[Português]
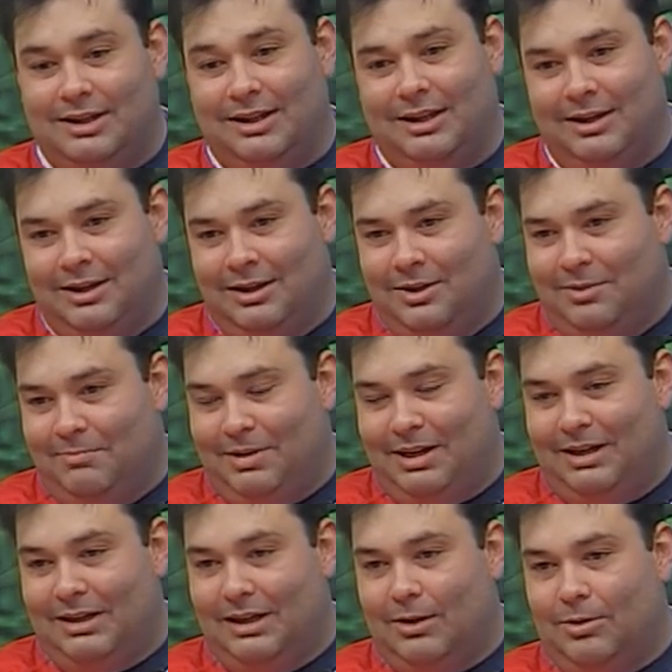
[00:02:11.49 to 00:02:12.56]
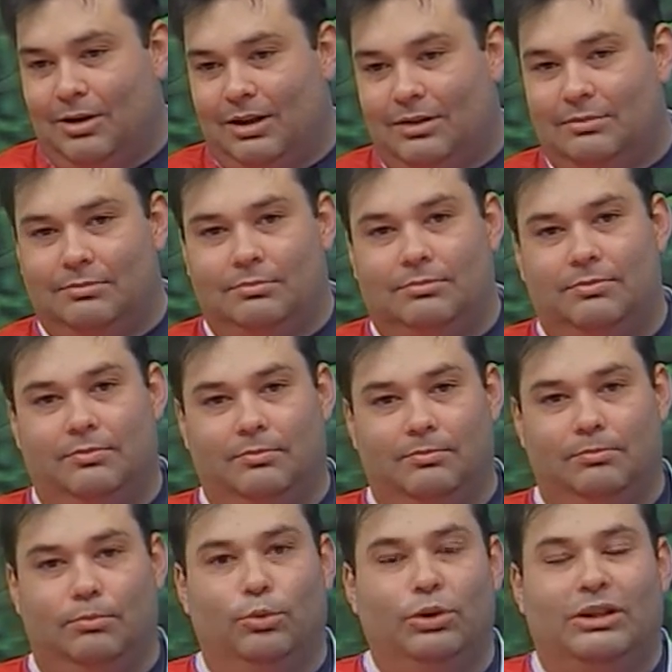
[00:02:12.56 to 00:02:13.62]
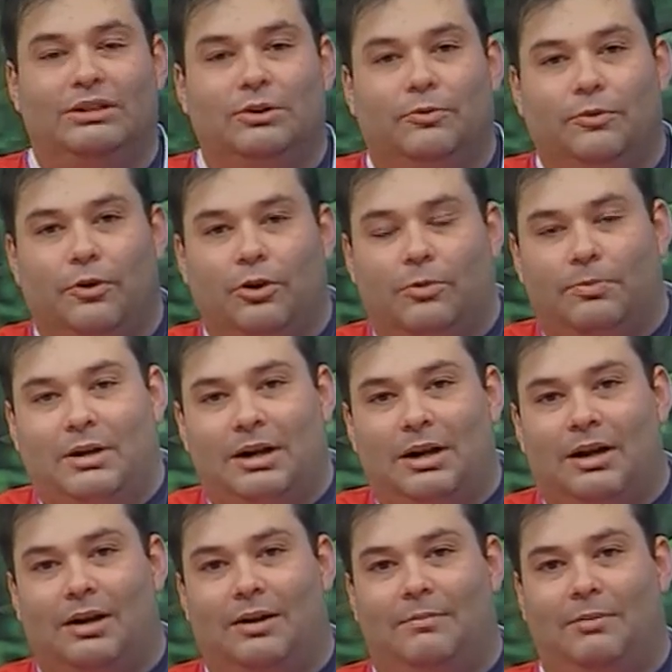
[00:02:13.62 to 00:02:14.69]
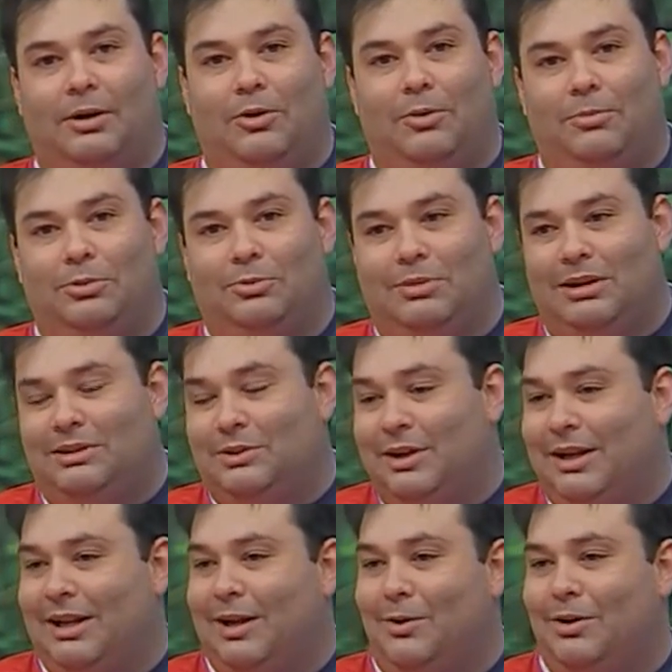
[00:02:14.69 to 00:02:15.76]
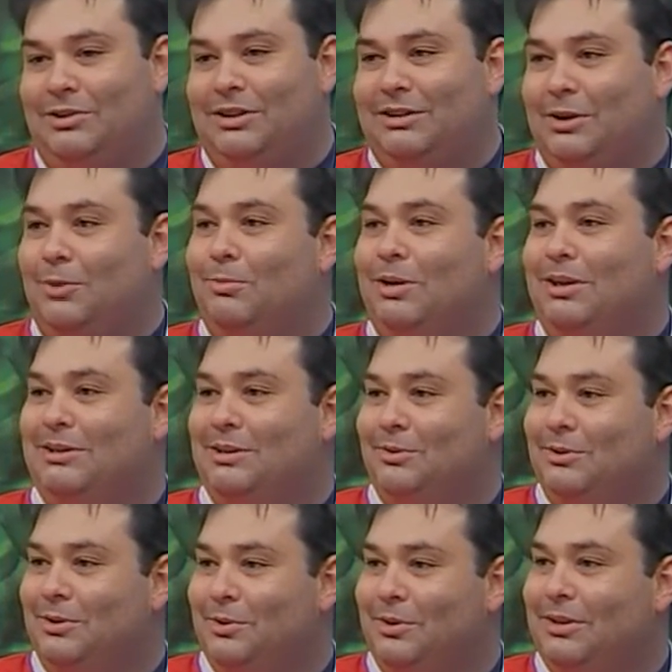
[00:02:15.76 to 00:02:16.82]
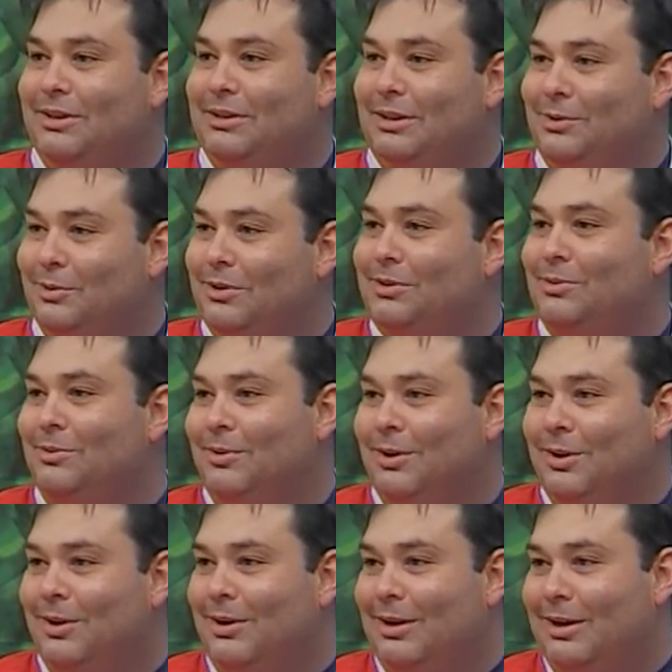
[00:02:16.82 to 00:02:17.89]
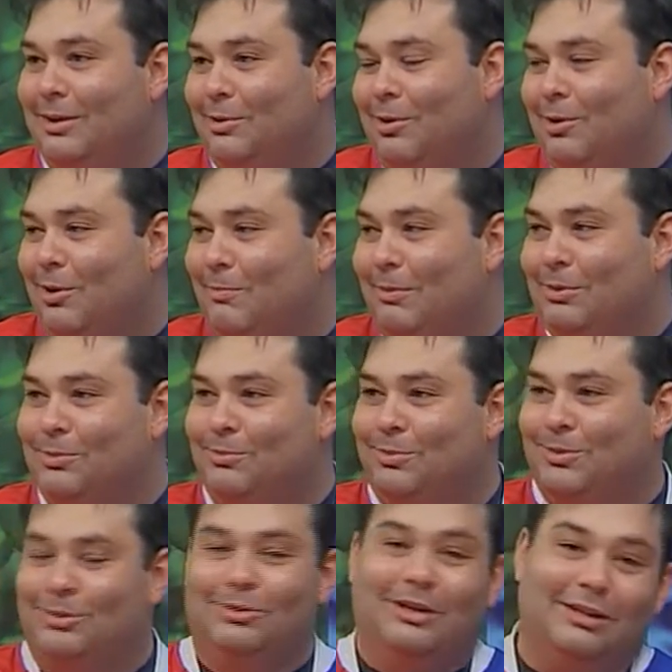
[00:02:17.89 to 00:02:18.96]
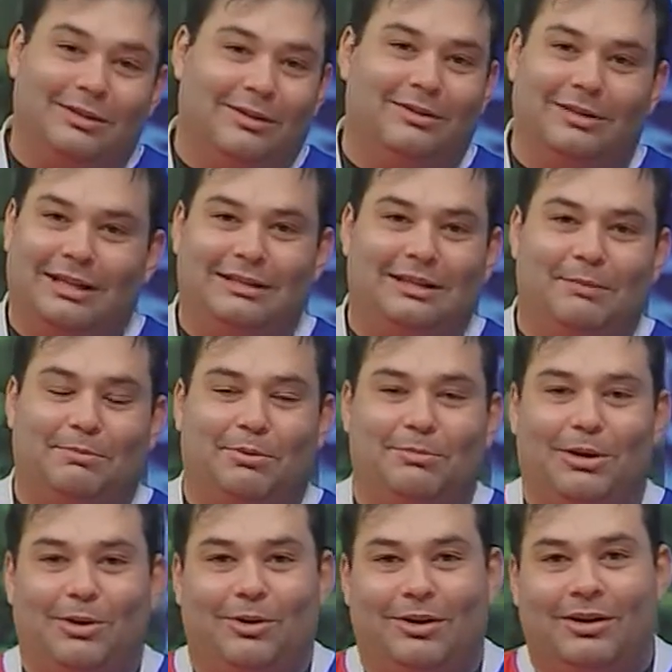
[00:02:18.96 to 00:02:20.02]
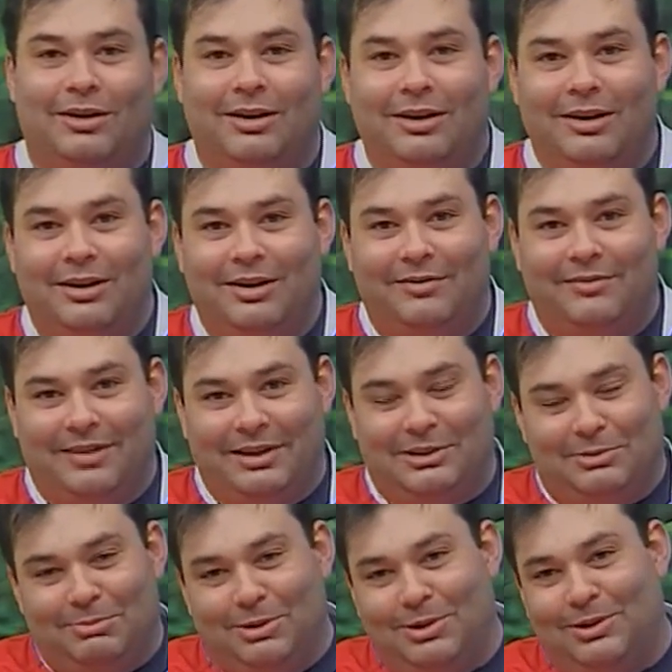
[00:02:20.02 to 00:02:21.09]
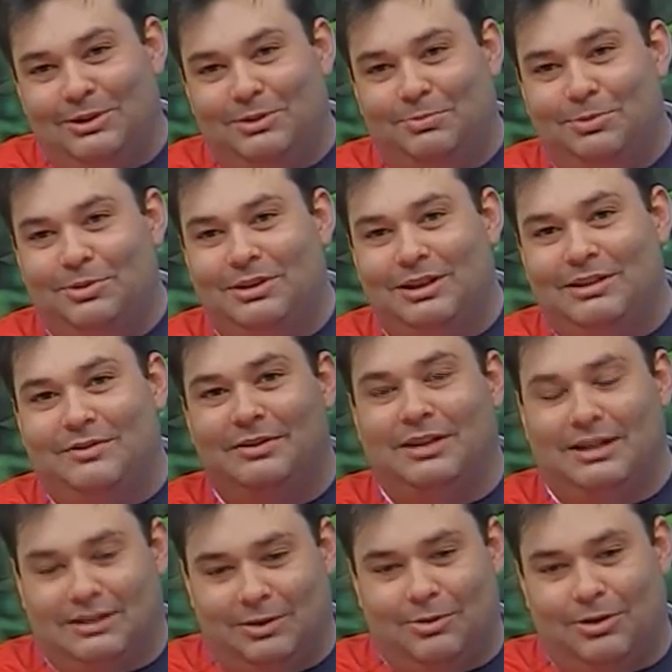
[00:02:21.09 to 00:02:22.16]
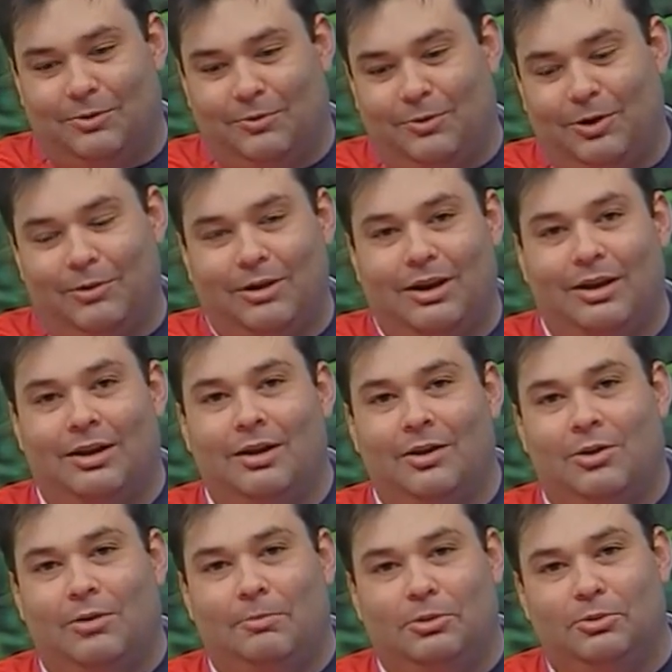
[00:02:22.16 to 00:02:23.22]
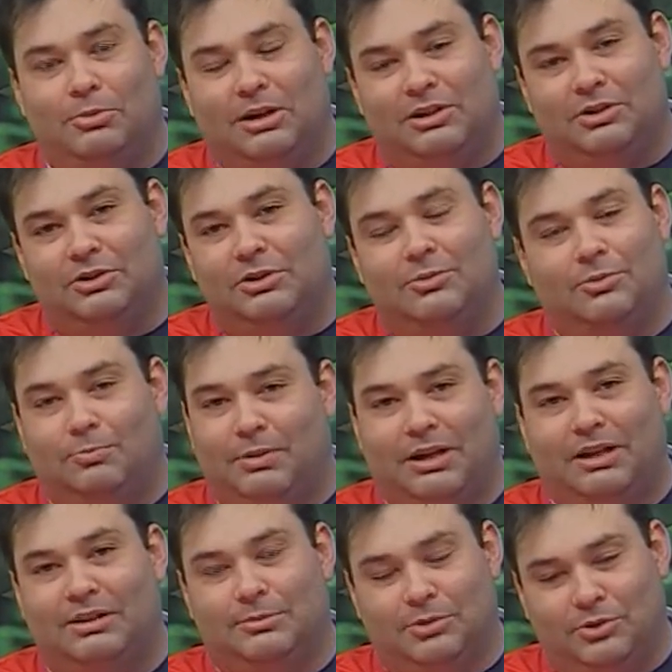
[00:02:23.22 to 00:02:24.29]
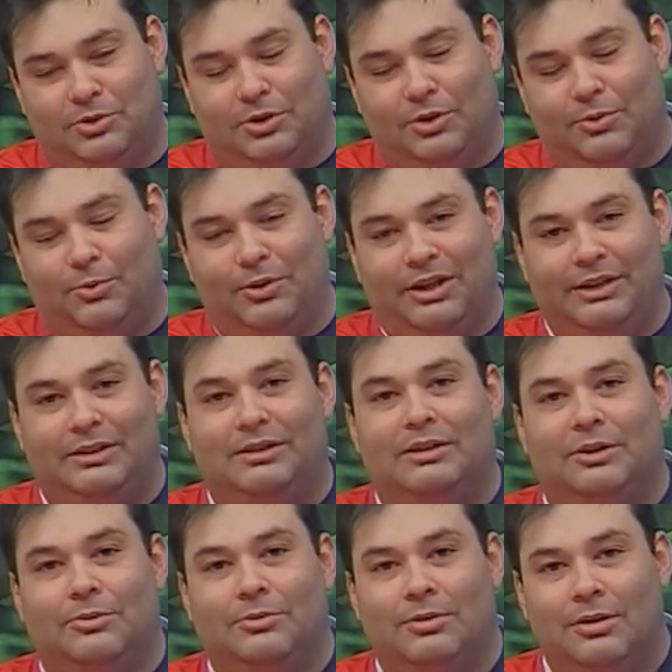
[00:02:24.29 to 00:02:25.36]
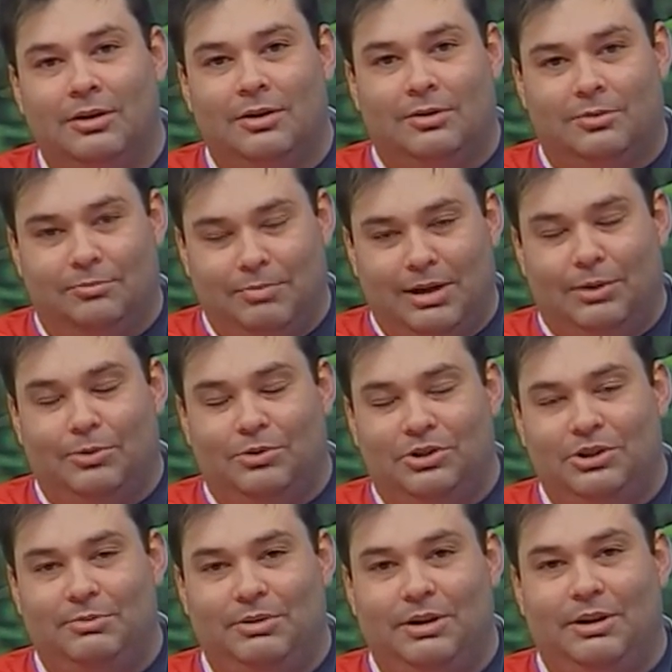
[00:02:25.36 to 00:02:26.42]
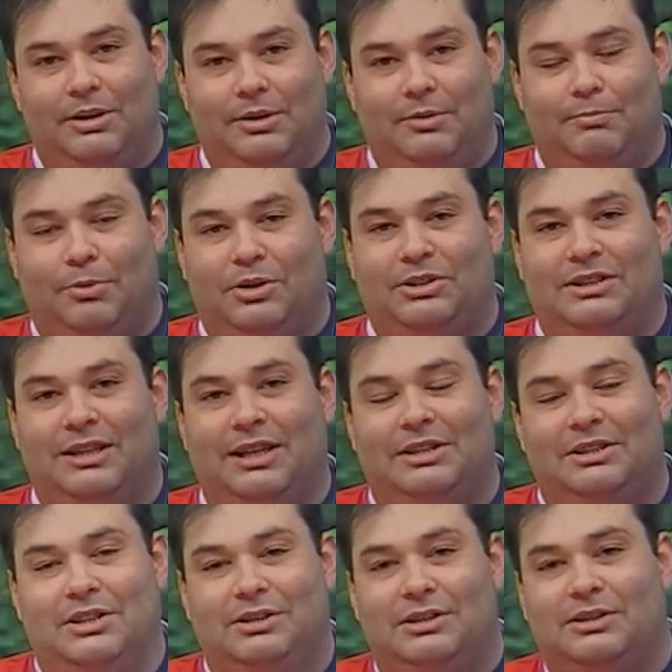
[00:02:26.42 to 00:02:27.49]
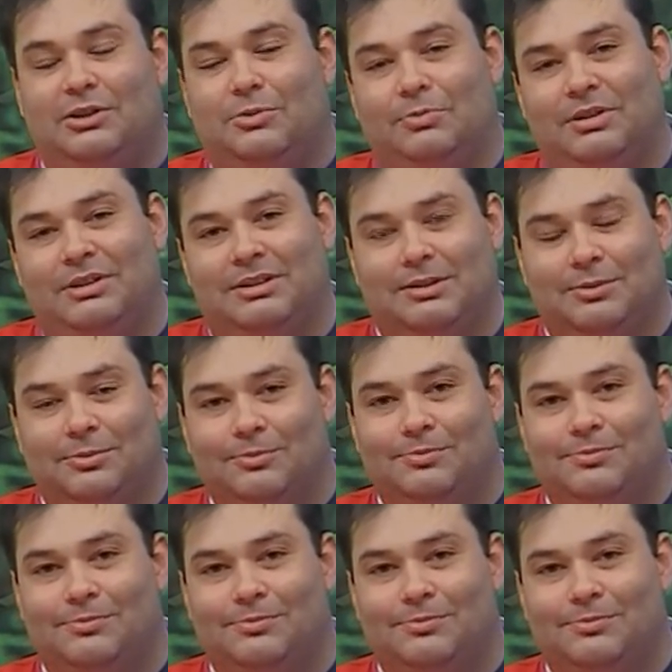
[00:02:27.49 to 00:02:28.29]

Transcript: É, Paraná agora muda seu foco para a Copa do Brasil. Aquele negócio, até o Brasil de 82 não ganhou a Copa do Mundo, né? então nem sempre o melhor vence o melhor disputa e as finais. Agora o foco é Copa do Brasil, já, o Paraná já mostrou que com o Inter tem um, um belo time e pode seguir adiante nessa competição.